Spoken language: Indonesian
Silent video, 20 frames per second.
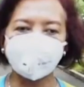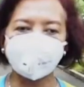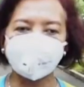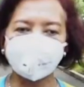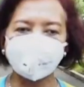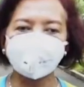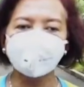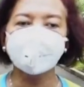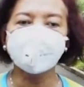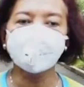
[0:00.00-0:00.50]

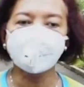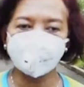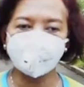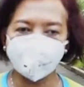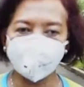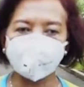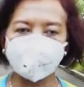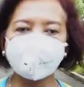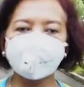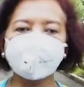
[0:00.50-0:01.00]

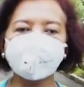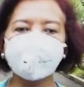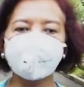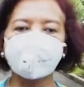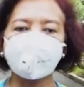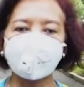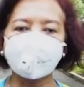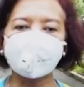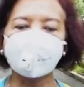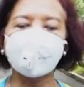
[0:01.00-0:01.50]
Charity Run
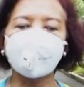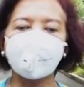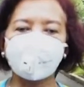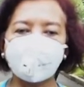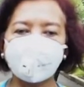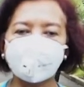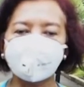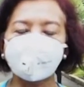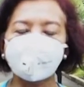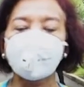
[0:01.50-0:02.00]
and Ride
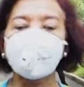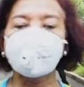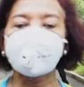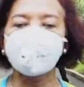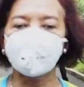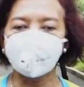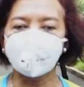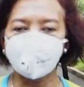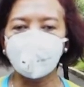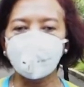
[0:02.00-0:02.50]
2021.
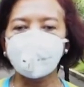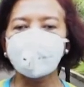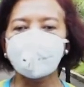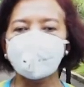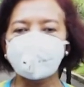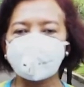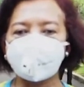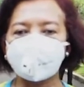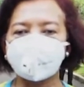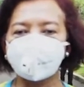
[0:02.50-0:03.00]

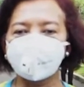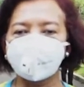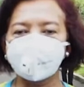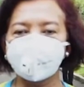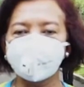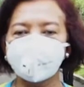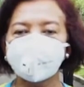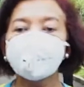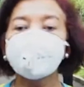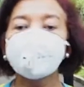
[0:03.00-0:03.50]

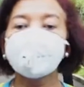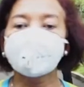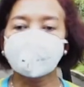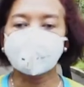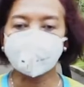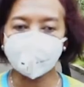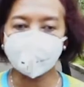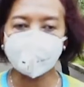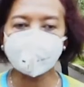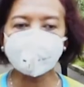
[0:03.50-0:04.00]

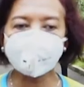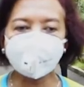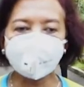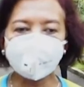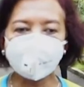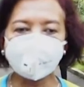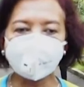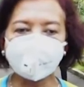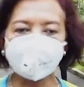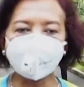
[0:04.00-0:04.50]
Terangi
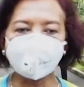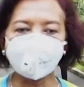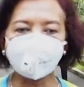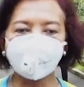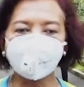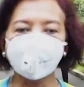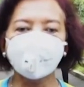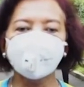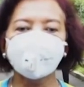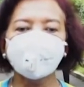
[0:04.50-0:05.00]
negeriku,
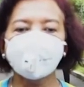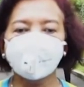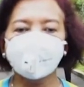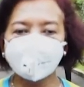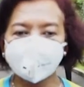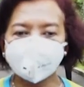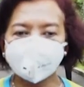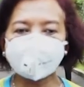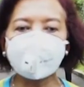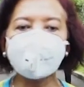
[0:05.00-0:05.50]
tangguh